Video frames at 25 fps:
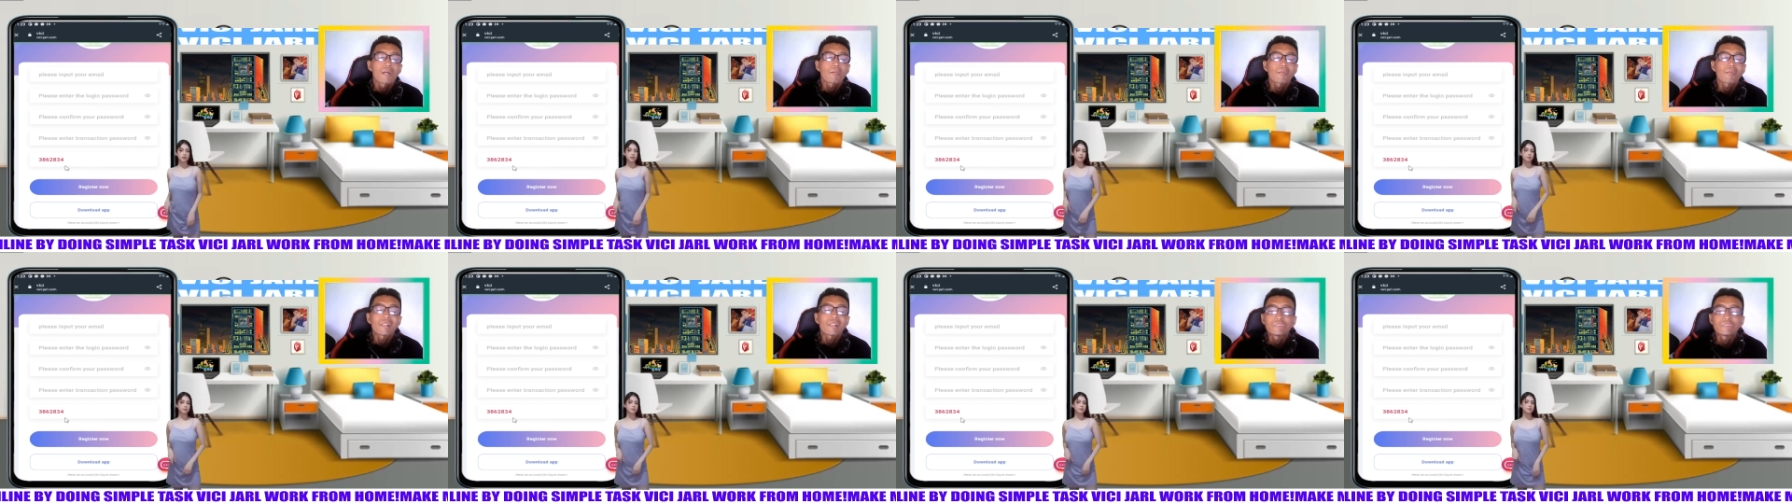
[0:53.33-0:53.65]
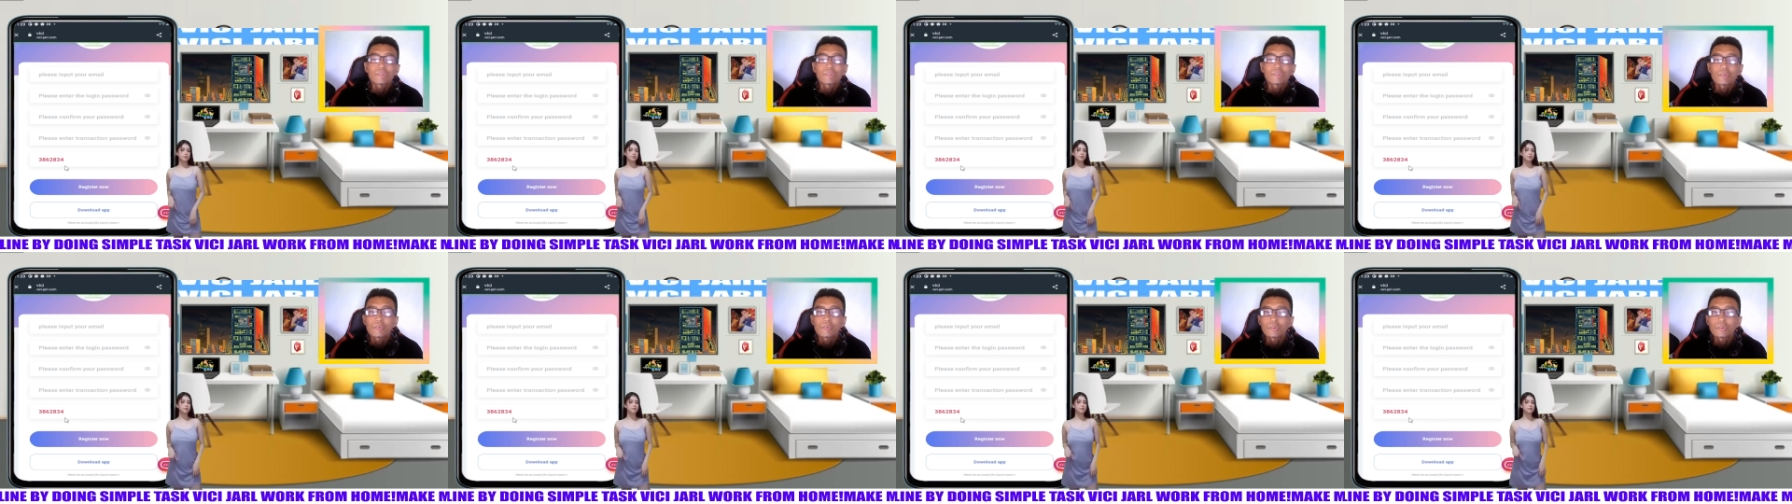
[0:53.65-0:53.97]

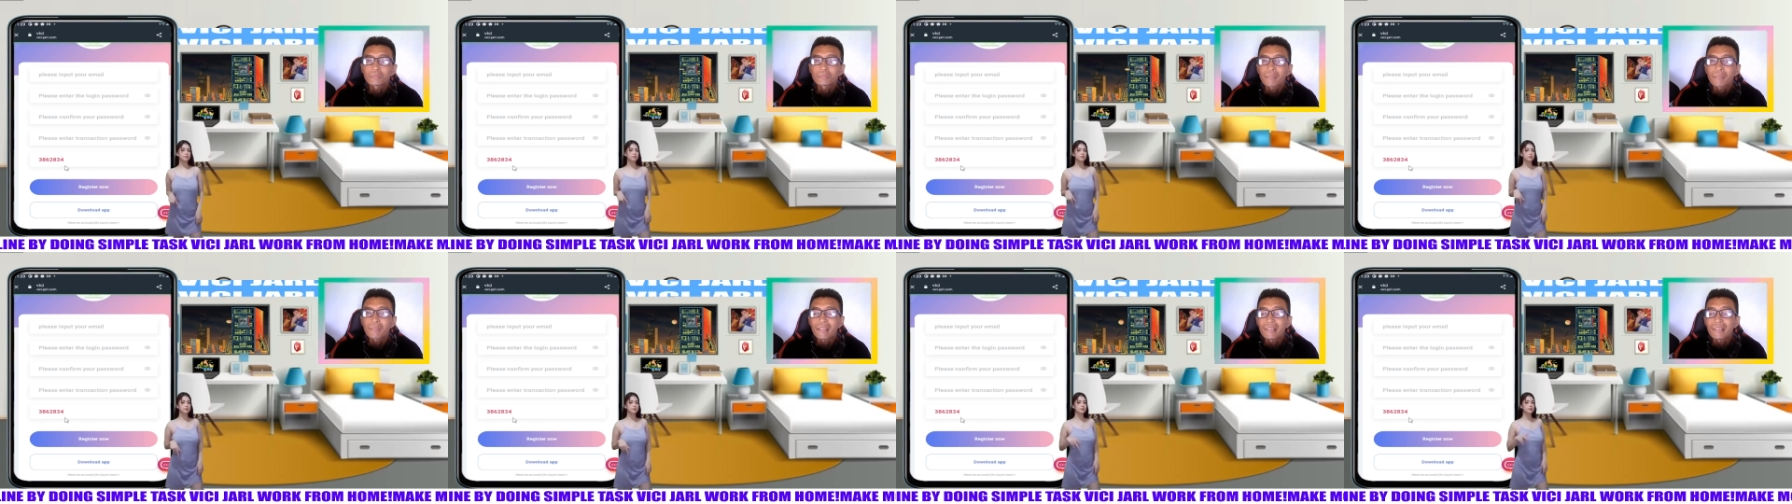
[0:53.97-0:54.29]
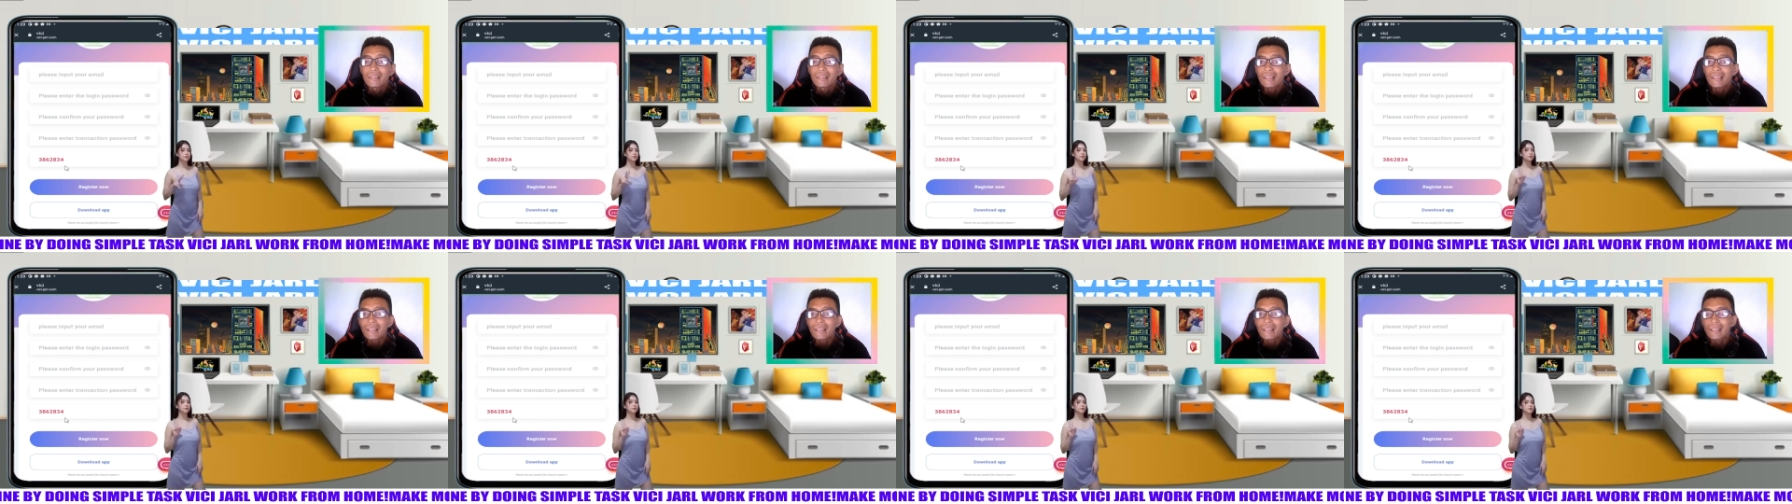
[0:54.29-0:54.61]
Once you use my
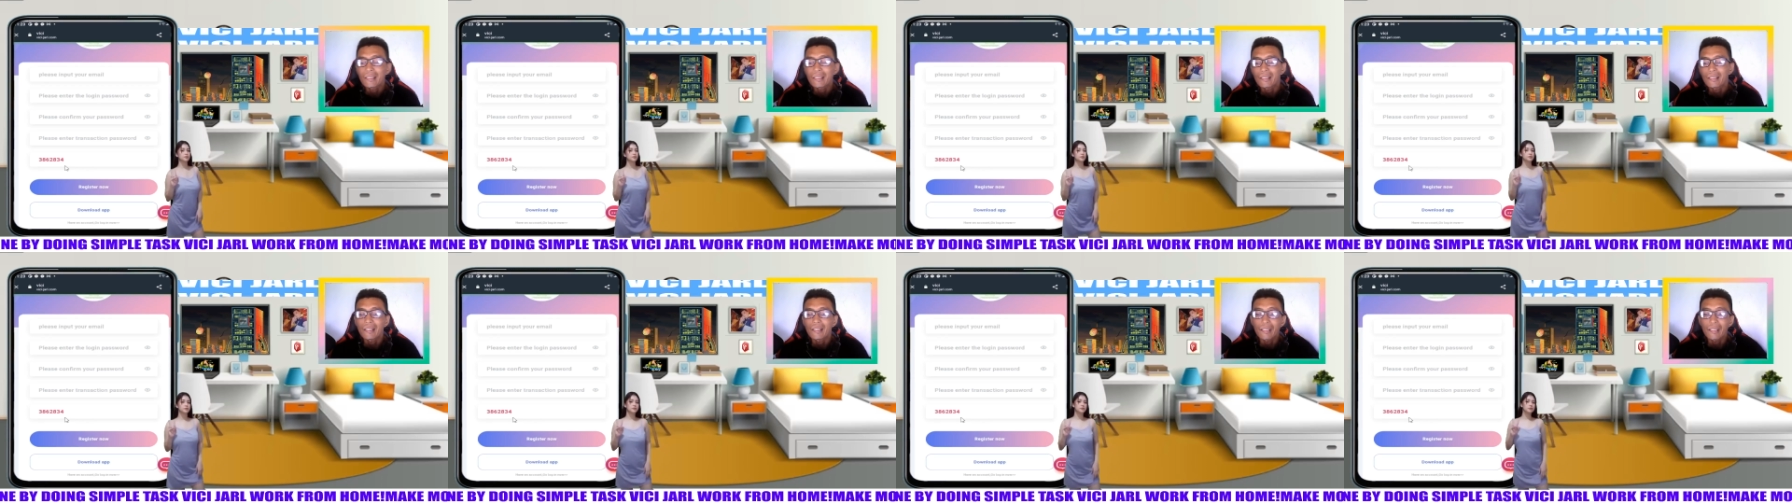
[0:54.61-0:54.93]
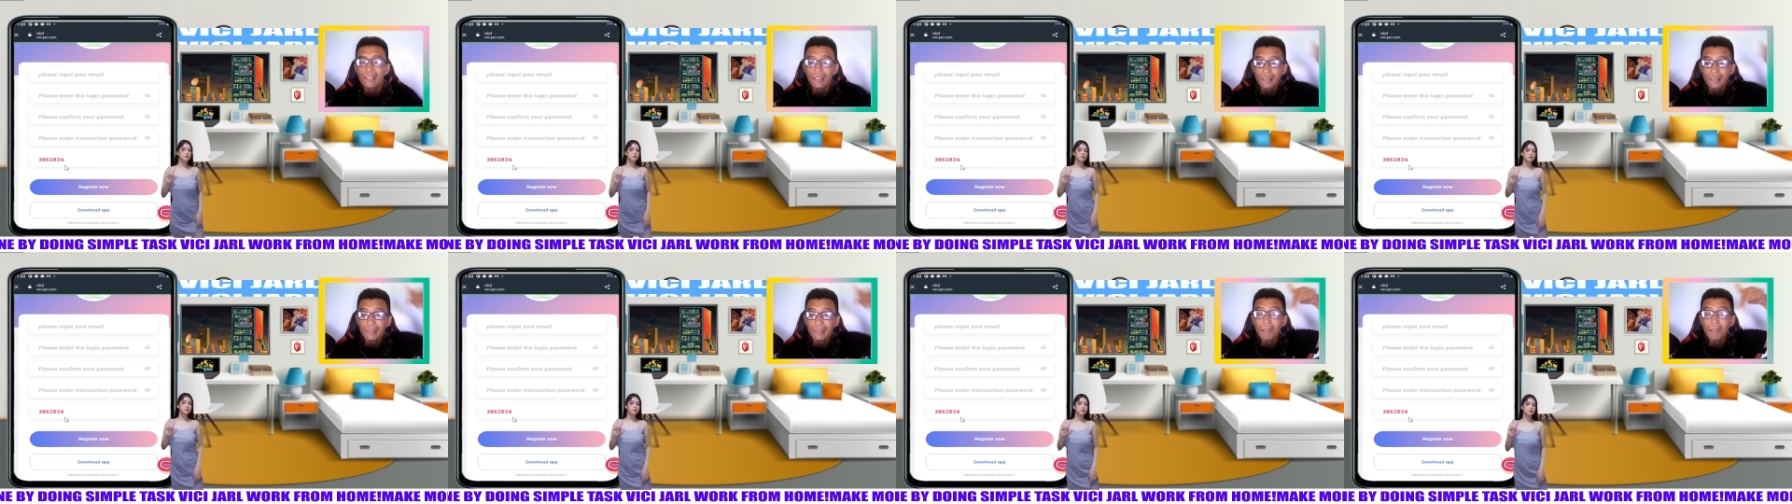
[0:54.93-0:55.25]
link,
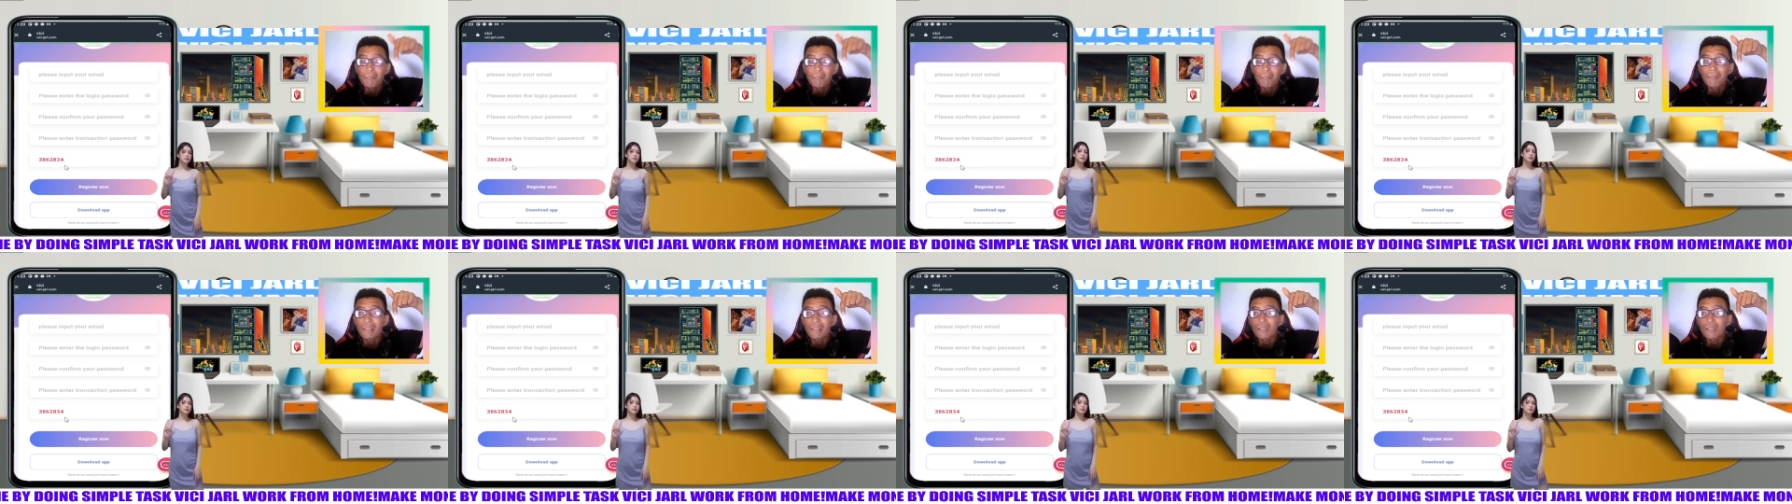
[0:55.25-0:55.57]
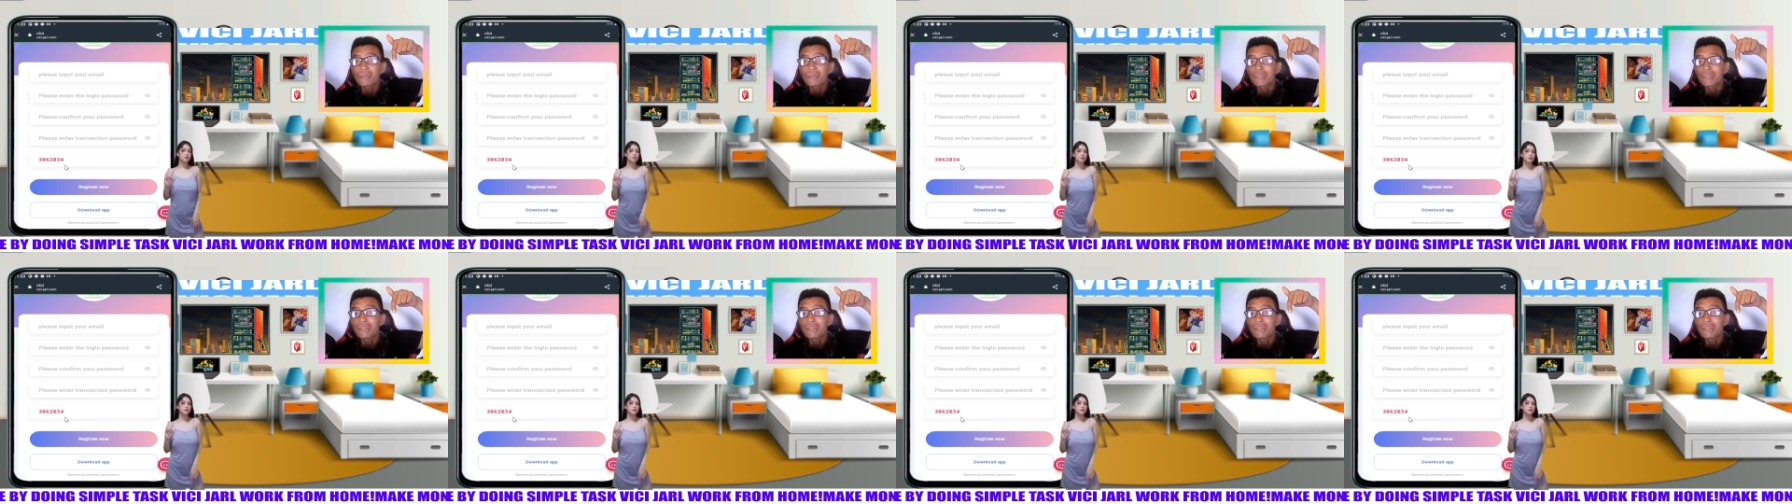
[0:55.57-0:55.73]
at uh, down below,